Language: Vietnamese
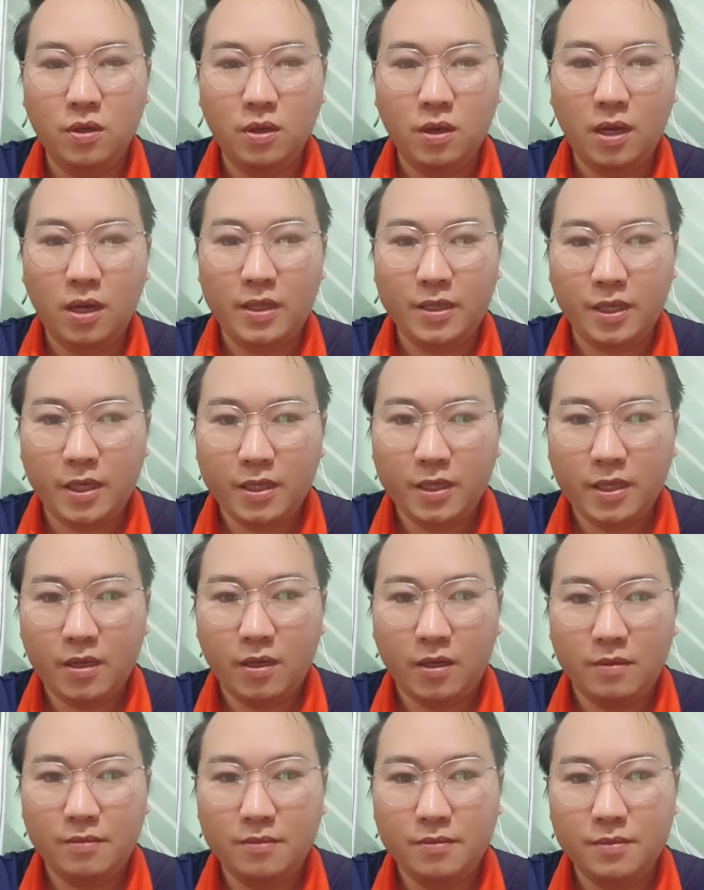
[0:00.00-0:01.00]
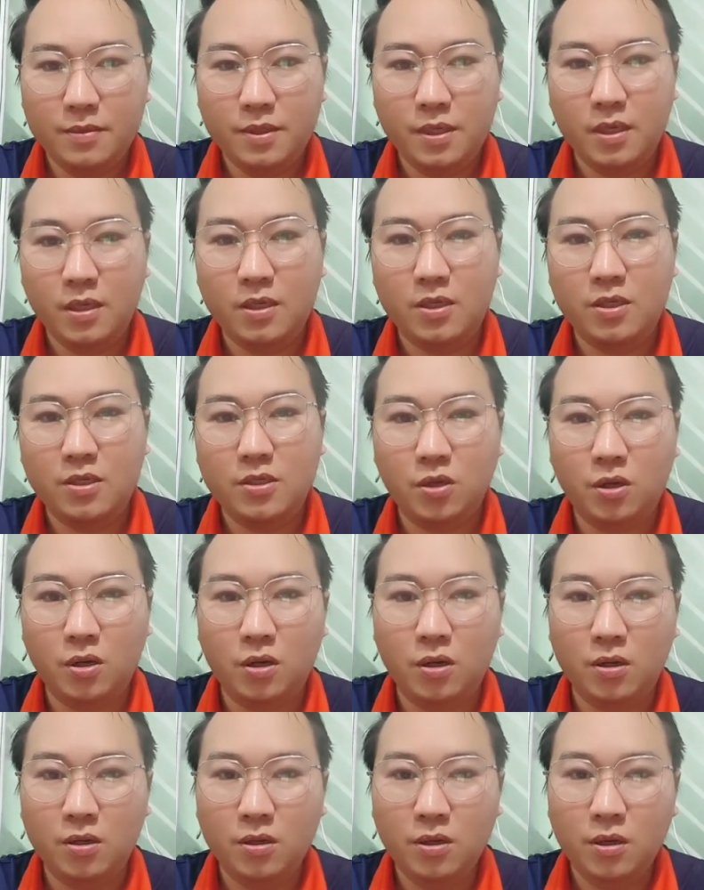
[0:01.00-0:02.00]
cá tế ta là chơi
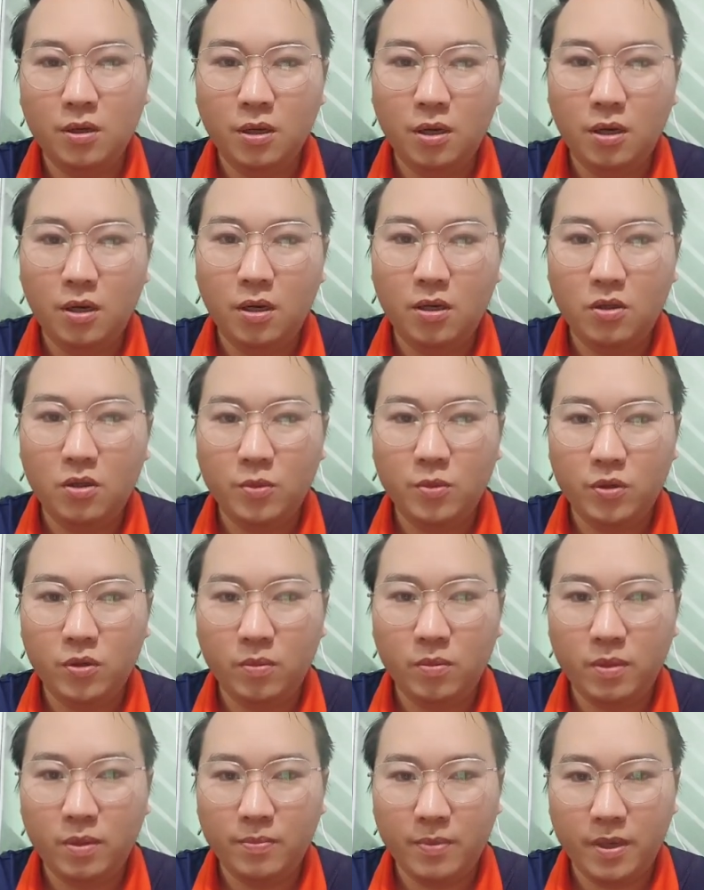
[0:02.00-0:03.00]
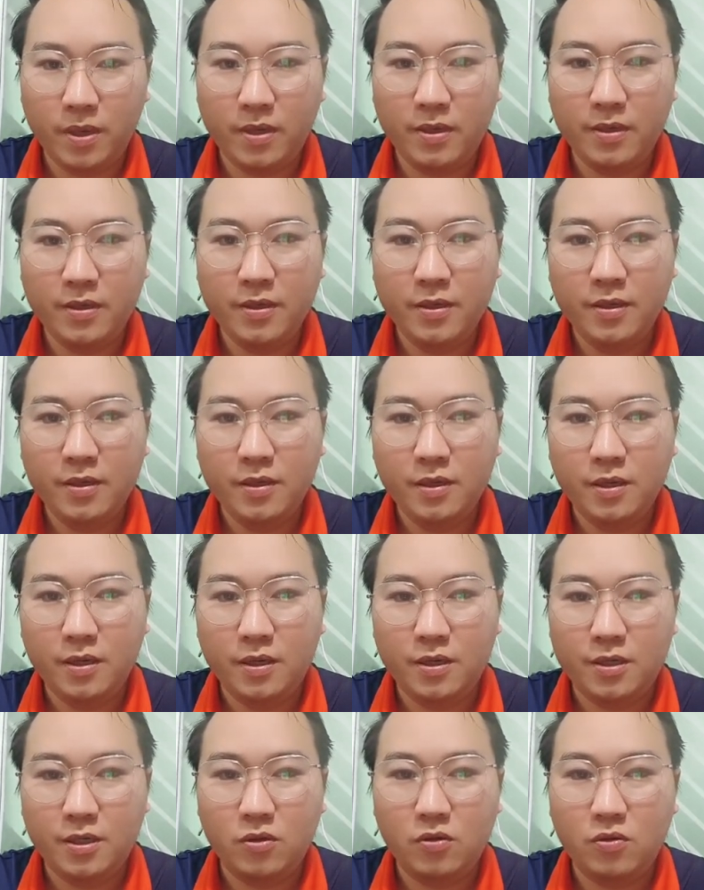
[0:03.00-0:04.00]
cho ông tụi mình nhậu mềm mềm à
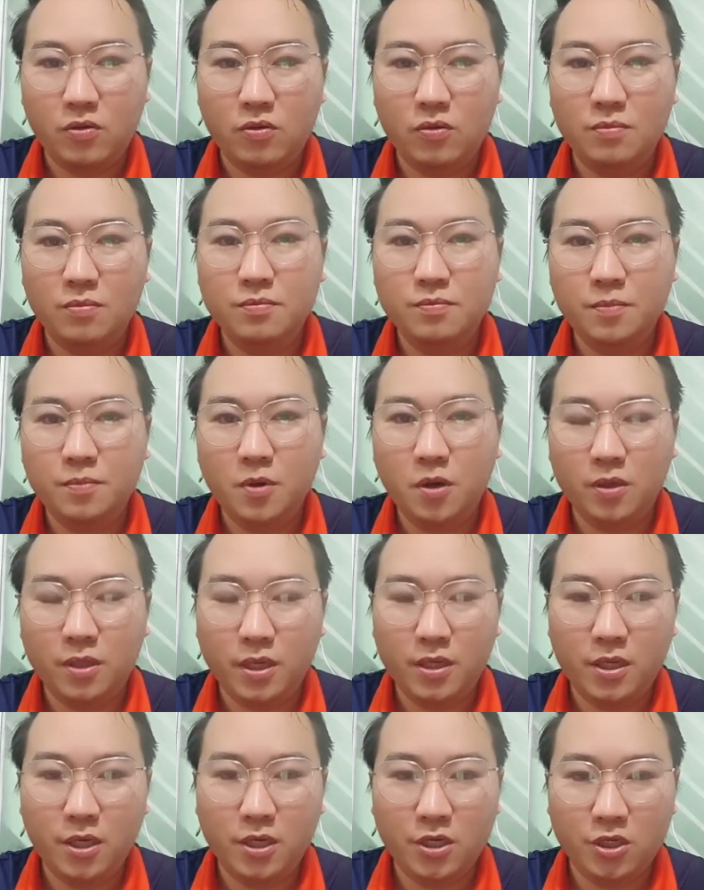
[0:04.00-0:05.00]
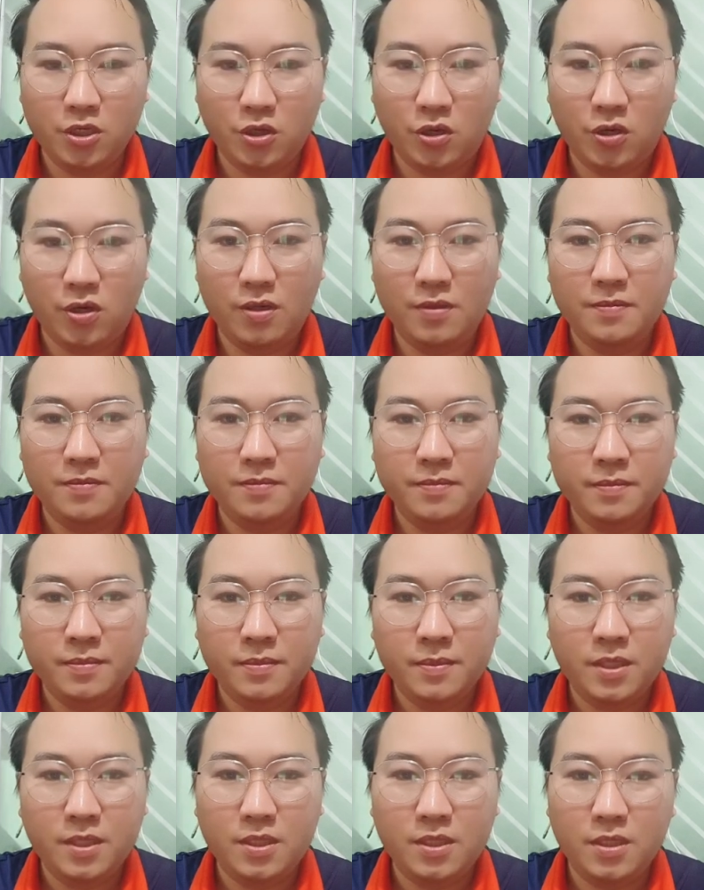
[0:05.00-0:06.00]
ờ, đầu bỏ thế giờ rõ
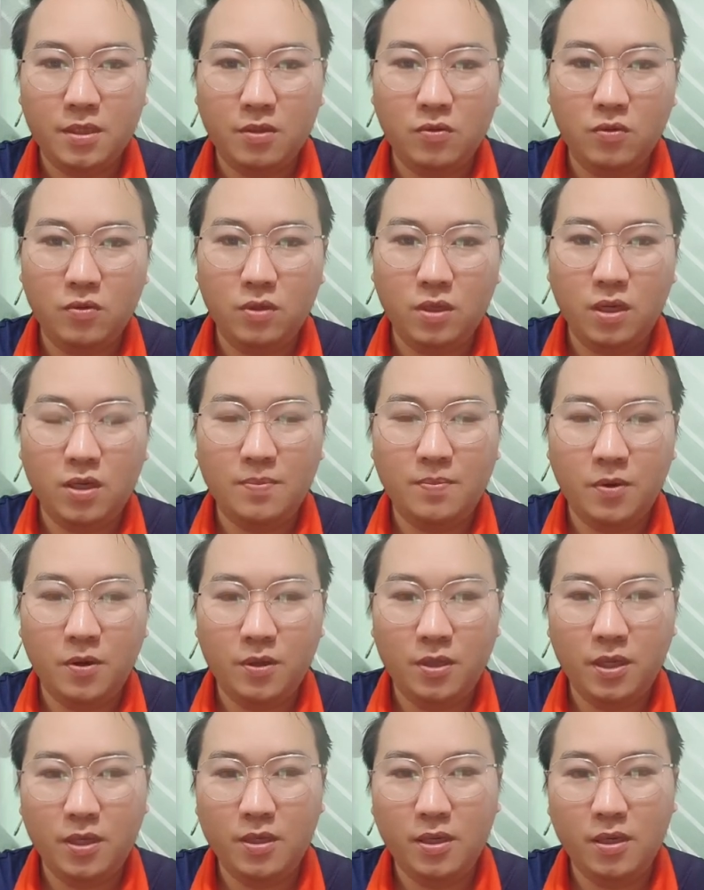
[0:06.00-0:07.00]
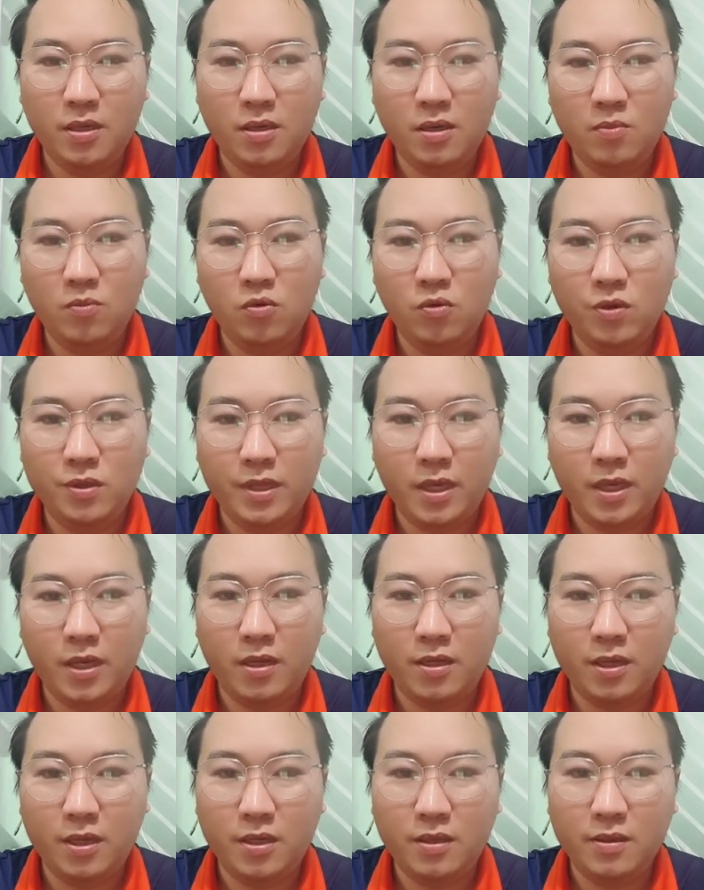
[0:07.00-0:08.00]
tất nhiên lúc đó chơi bỏ thế giờ không mua tế
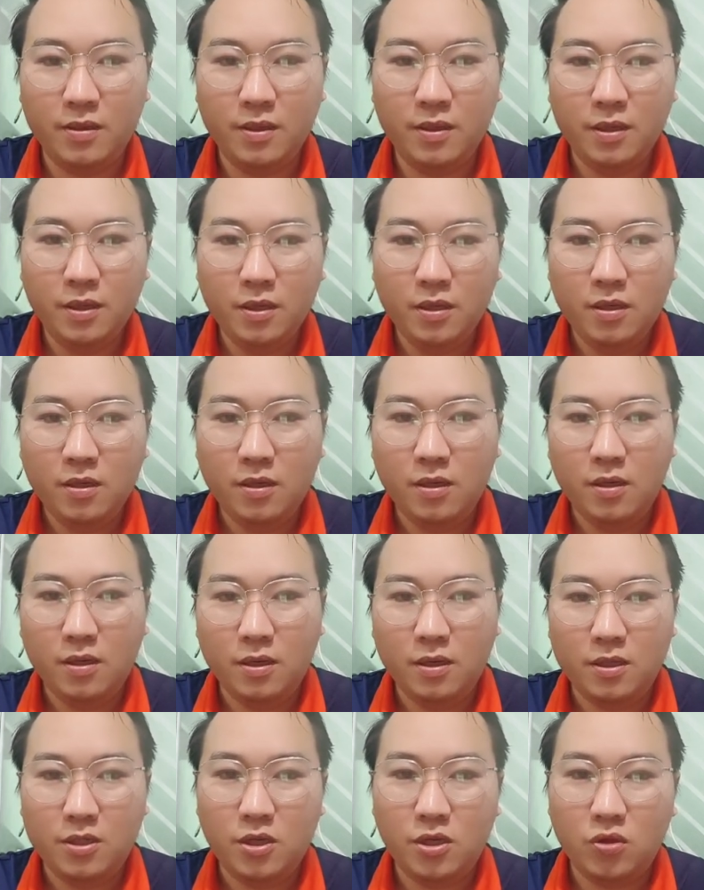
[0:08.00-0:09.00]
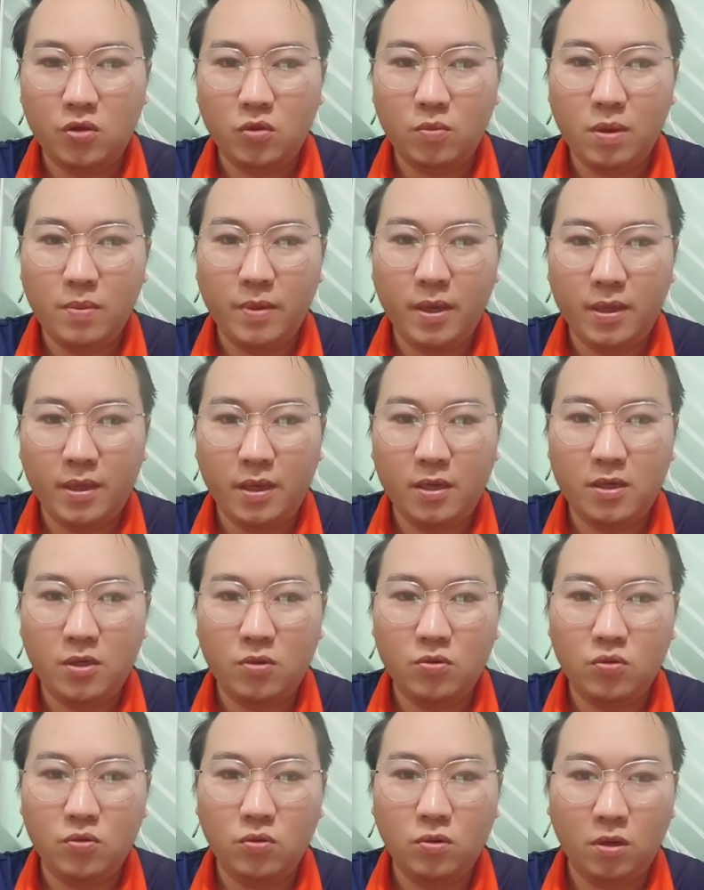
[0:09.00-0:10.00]
là thế à cho tụi mềm mềm đó
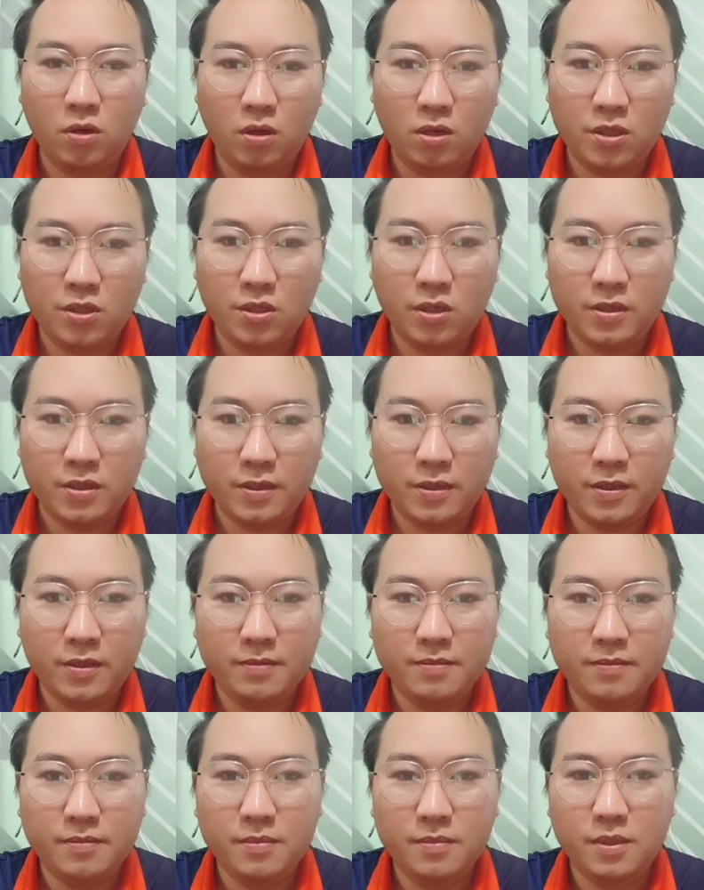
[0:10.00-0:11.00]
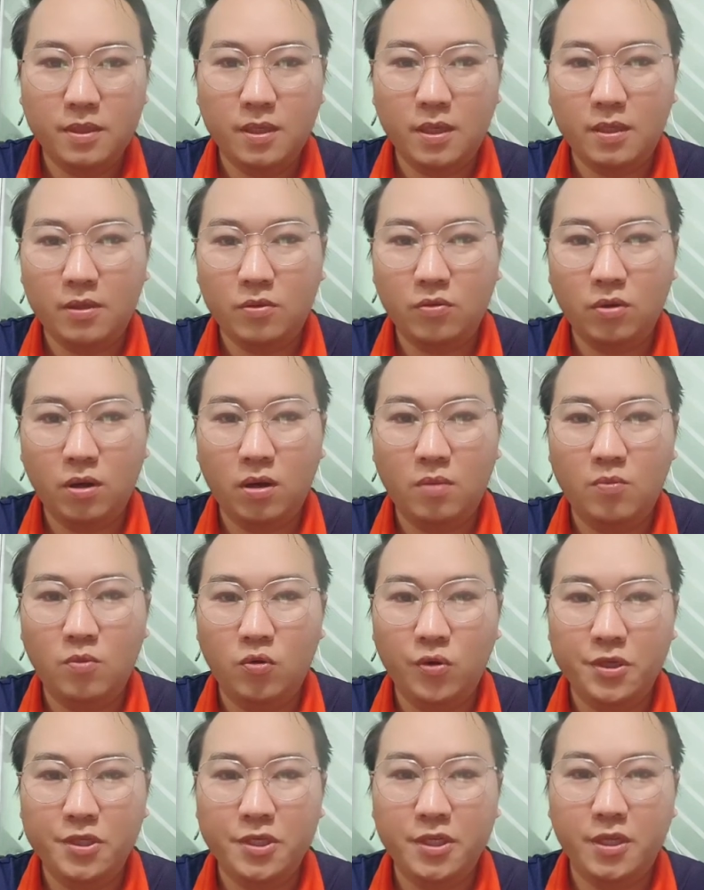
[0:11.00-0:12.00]
đầu tụi lo rõ xứ chơi tụi lo không
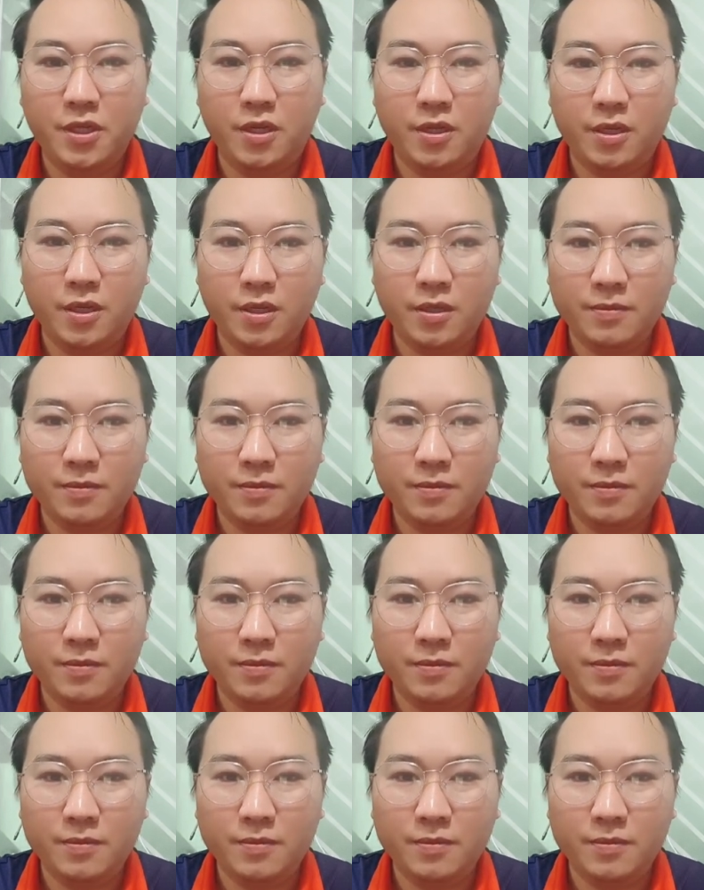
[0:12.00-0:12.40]
mua xì là thế